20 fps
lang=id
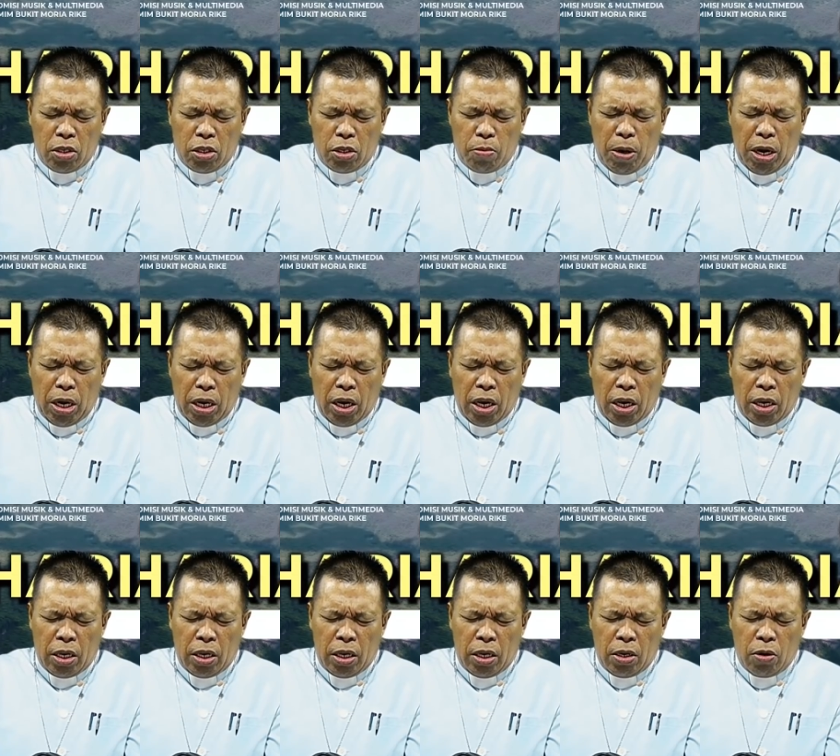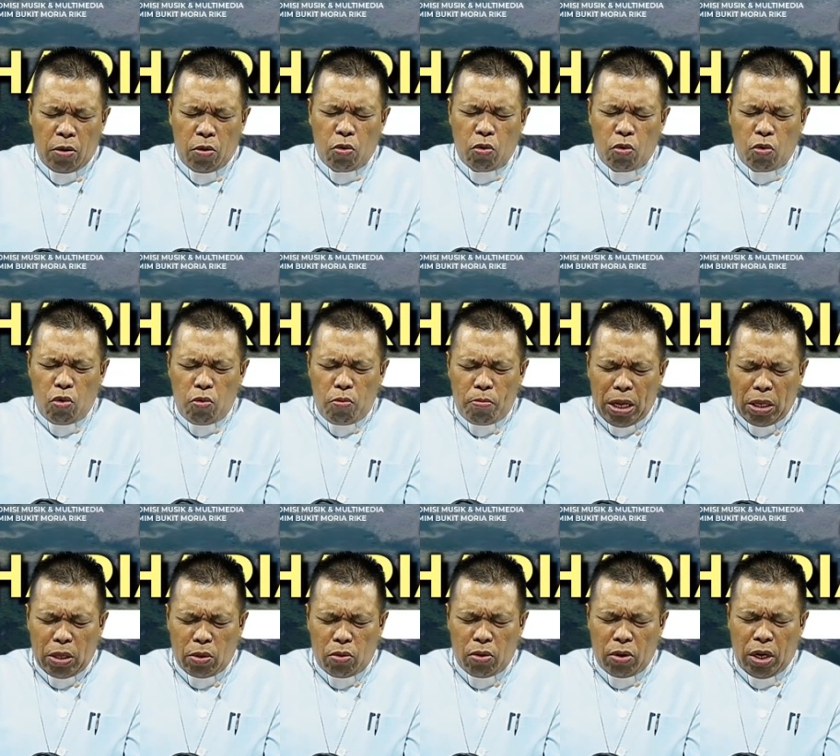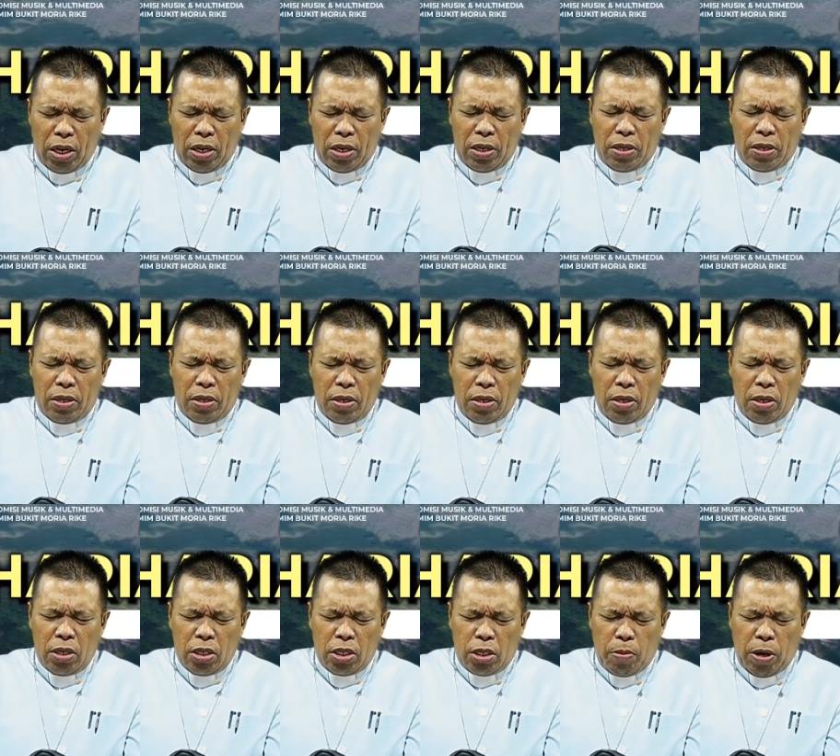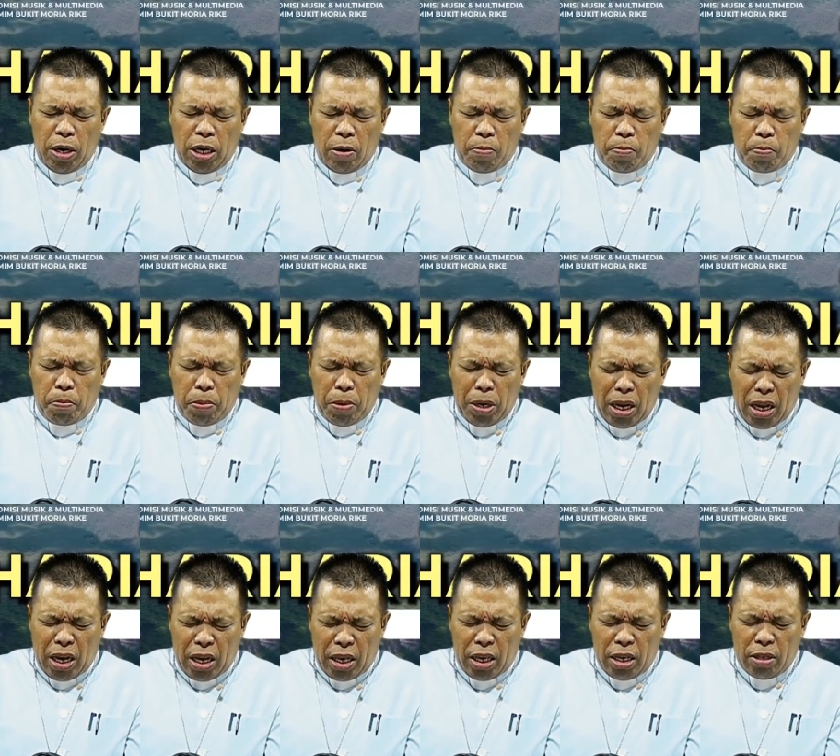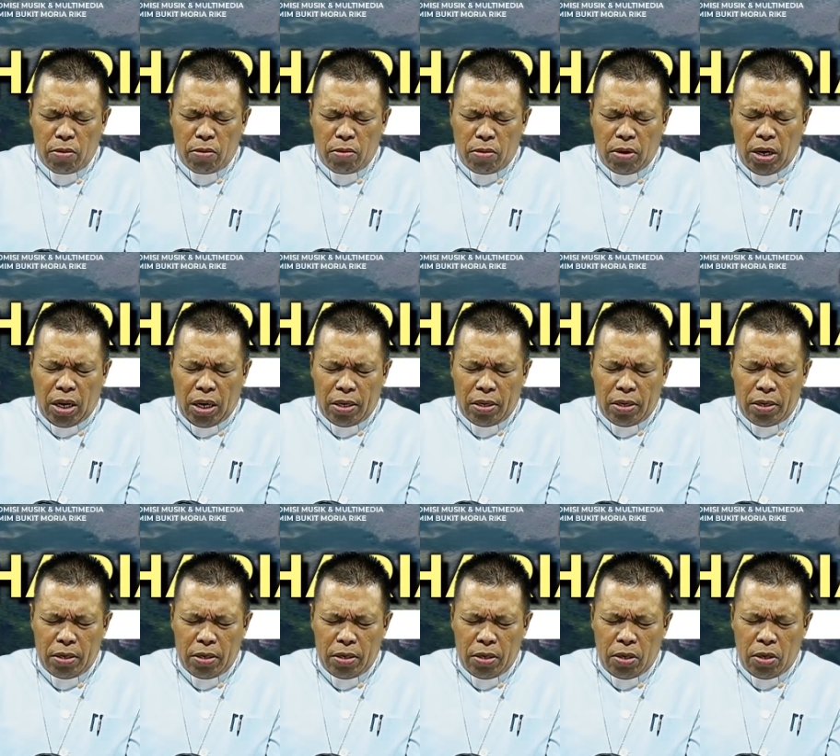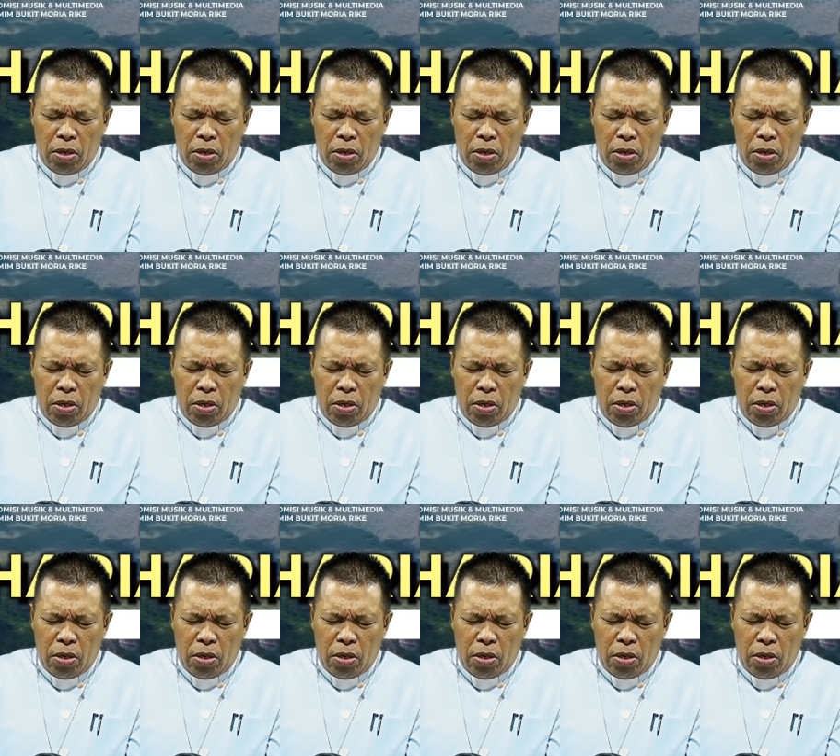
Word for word: sebagai umat Tuhan, sebagai pelayan Tuhan,